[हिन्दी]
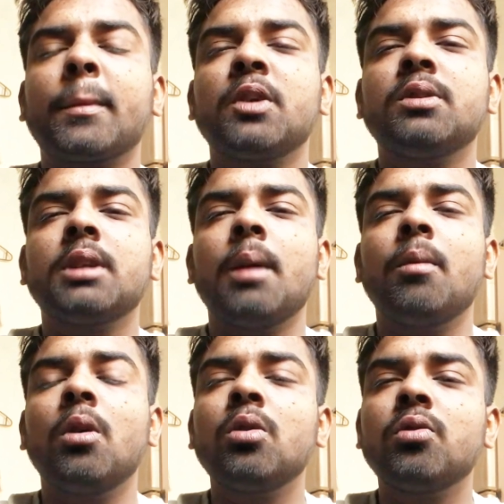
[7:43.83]
कुछ टाइम
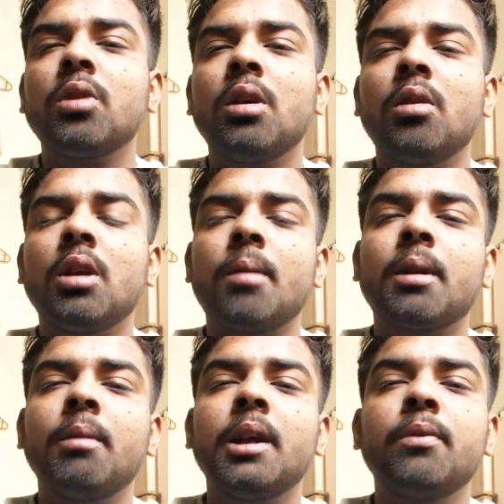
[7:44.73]
और गुजरा और
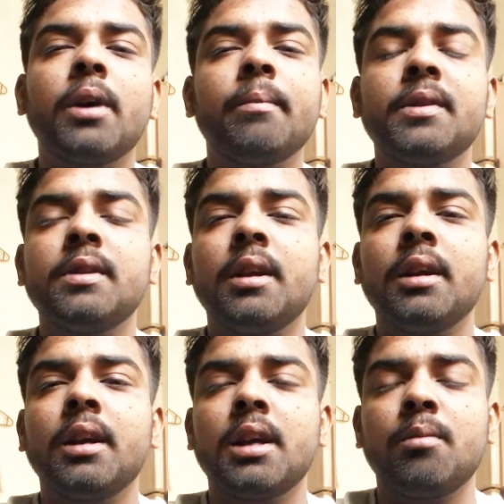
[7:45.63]
आपके भाई की फार्मेसी जाने
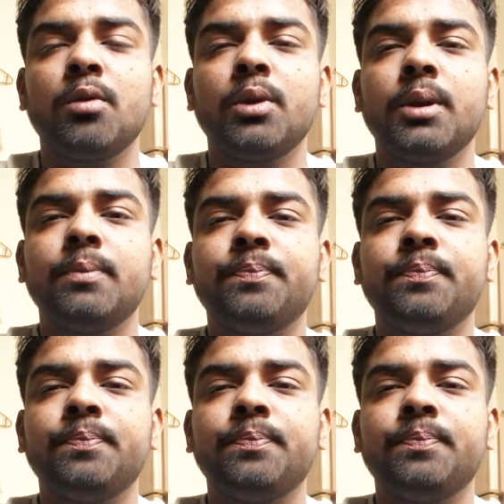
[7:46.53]
का टाइम हो गया